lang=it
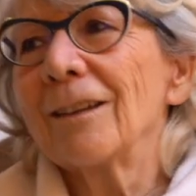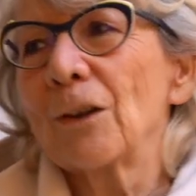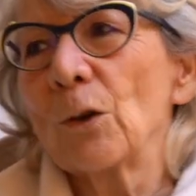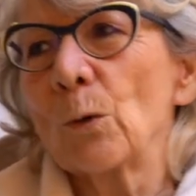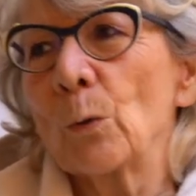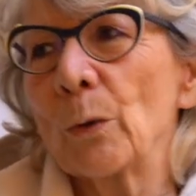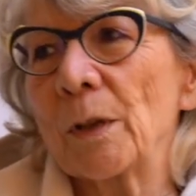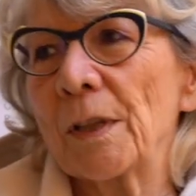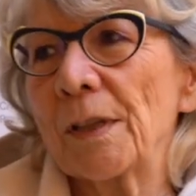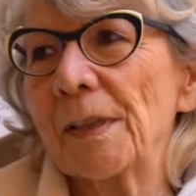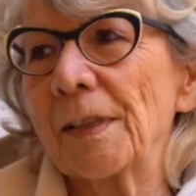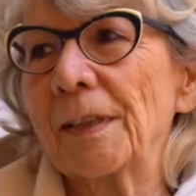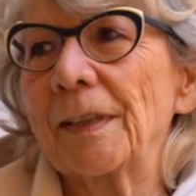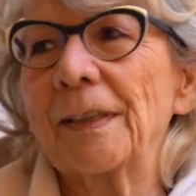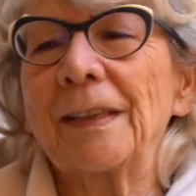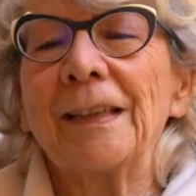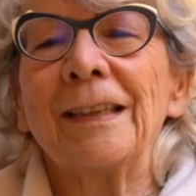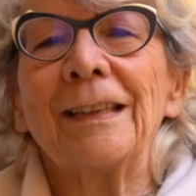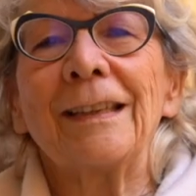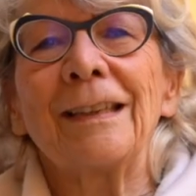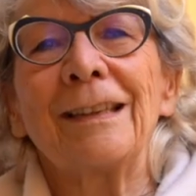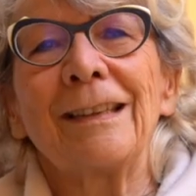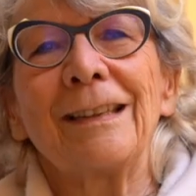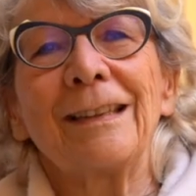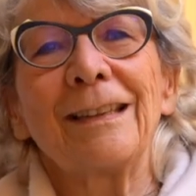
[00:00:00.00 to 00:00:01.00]

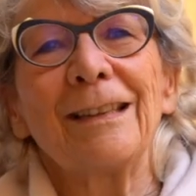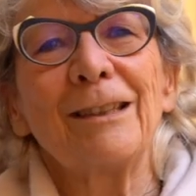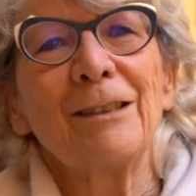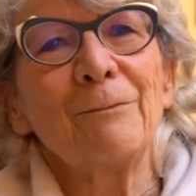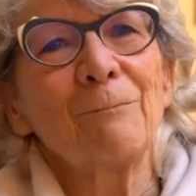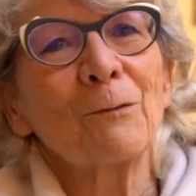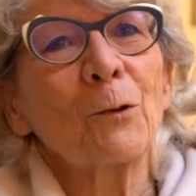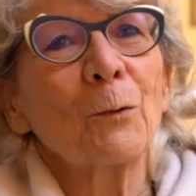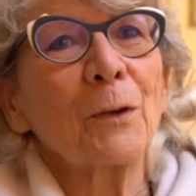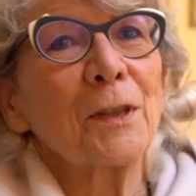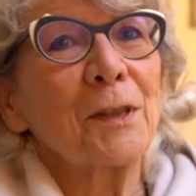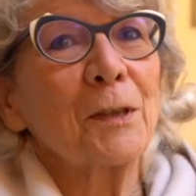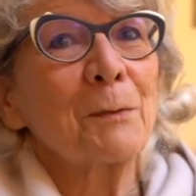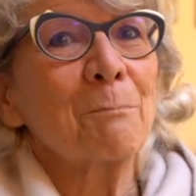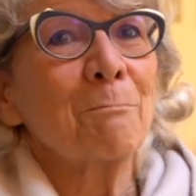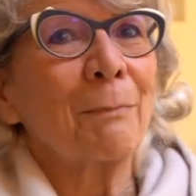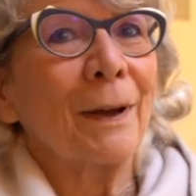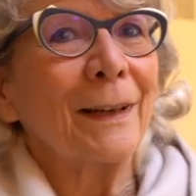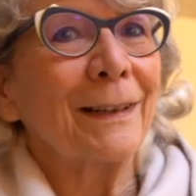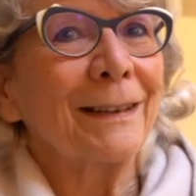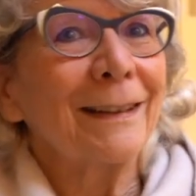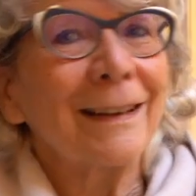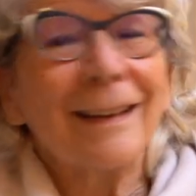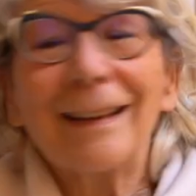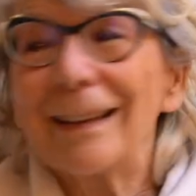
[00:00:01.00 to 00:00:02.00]
questi, questi
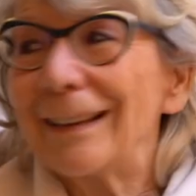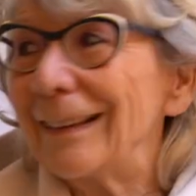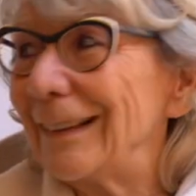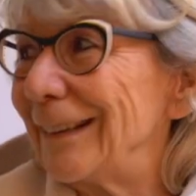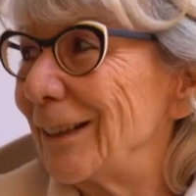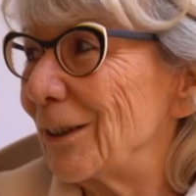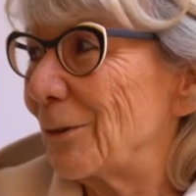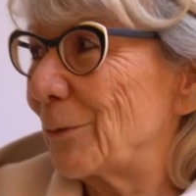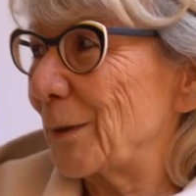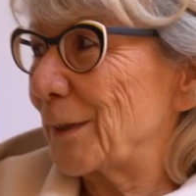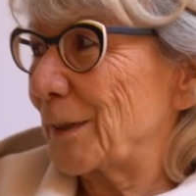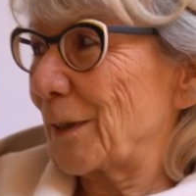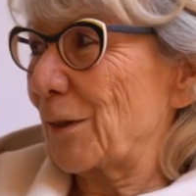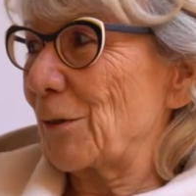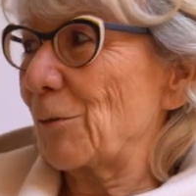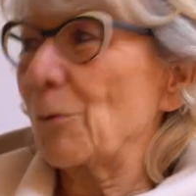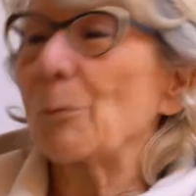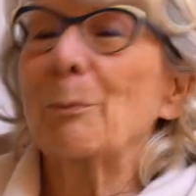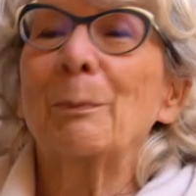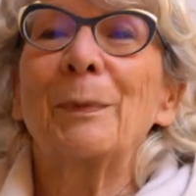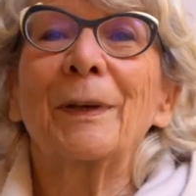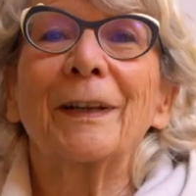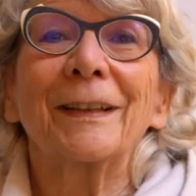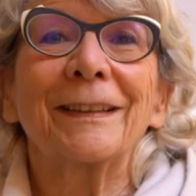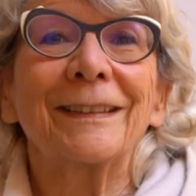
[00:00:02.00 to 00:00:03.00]
pannelli, queste
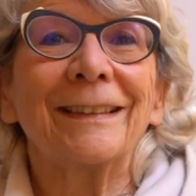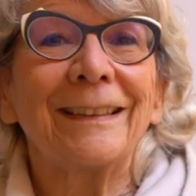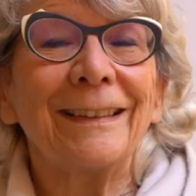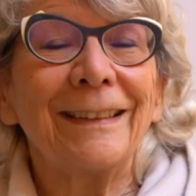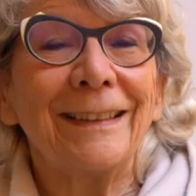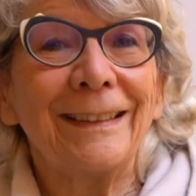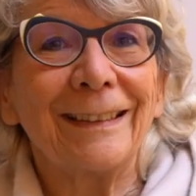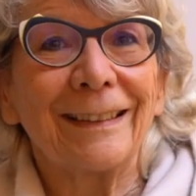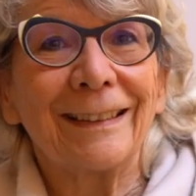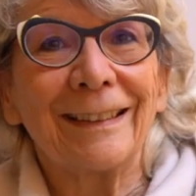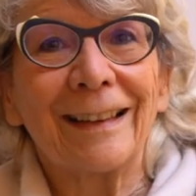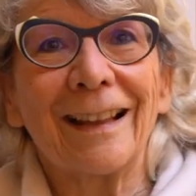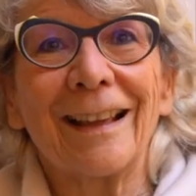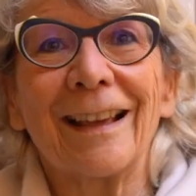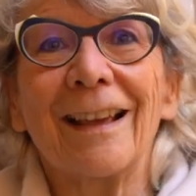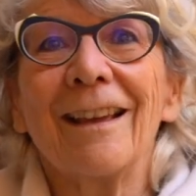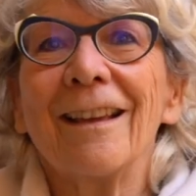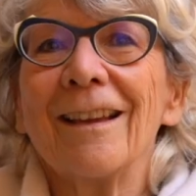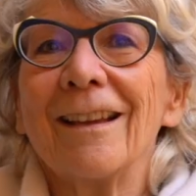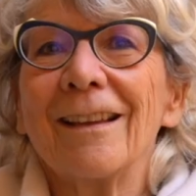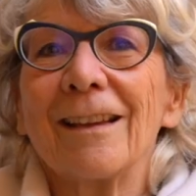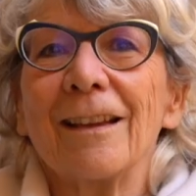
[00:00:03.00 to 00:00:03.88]
scopertine